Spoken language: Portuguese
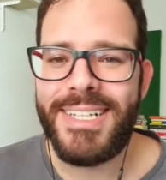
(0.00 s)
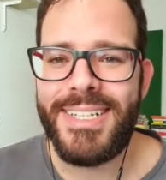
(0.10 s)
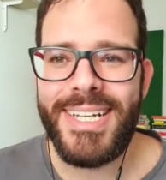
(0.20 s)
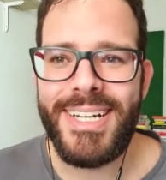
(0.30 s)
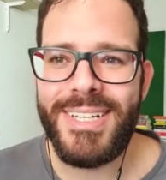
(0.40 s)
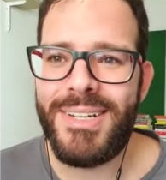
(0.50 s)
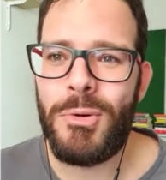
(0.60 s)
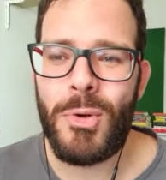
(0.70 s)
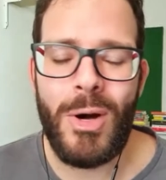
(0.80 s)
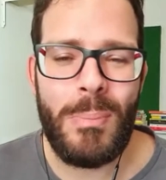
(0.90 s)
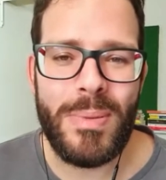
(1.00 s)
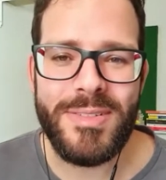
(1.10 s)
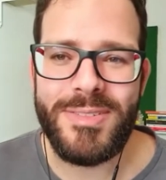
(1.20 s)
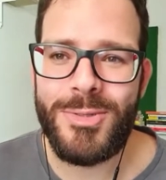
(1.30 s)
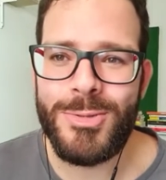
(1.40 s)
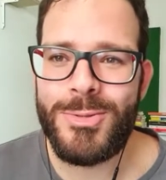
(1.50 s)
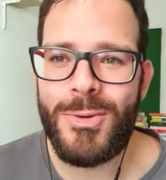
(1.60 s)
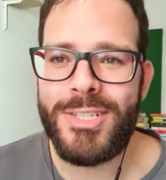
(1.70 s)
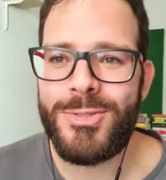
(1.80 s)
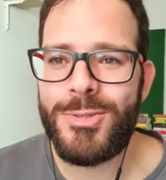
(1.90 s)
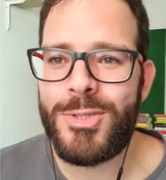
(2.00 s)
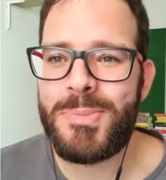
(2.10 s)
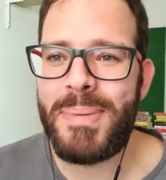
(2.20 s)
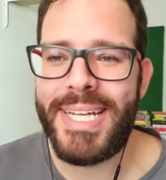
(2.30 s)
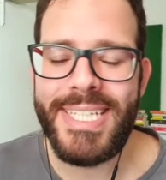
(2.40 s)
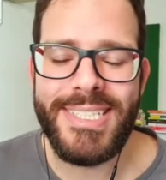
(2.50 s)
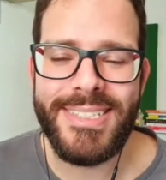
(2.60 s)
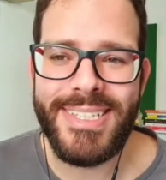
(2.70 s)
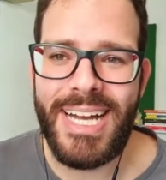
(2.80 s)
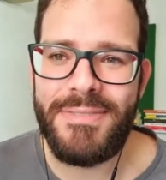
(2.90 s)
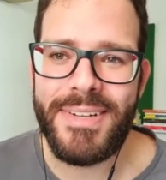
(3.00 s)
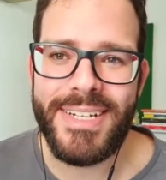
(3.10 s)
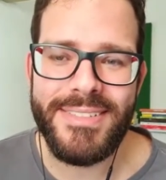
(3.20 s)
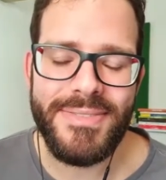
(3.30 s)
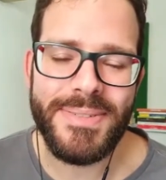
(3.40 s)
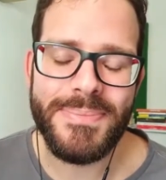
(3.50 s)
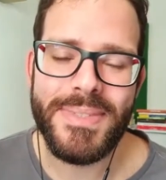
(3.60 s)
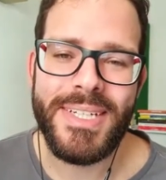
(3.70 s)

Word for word: é, Europa, todo, quase todos os países, África, enfim.